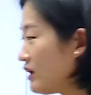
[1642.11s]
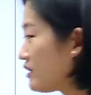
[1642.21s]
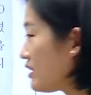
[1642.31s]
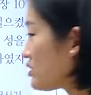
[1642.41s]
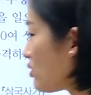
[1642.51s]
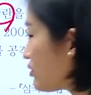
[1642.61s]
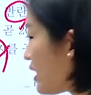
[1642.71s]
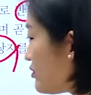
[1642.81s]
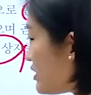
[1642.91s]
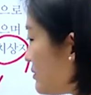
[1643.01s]
일단
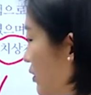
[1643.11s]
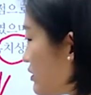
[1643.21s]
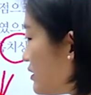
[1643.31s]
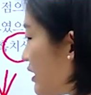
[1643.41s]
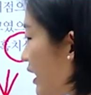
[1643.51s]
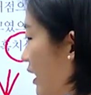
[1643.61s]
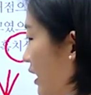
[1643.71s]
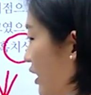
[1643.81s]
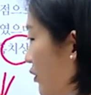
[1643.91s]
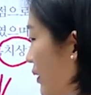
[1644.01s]
정답은 2번인데
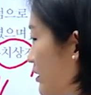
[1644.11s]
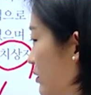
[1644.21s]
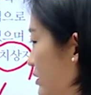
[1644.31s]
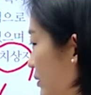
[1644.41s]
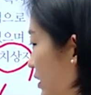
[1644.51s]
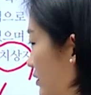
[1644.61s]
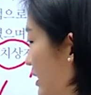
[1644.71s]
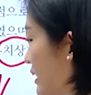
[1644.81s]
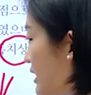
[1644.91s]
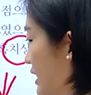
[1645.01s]
왜 그러냐면
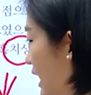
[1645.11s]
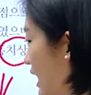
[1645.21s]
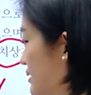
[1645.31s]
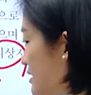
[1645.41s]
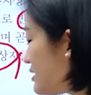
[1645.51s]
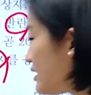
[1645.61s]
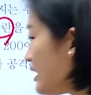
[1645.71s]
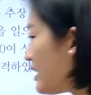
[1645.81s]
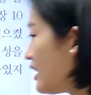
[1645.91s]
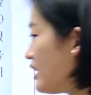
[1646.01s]
이
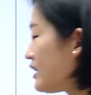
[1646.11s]
안승이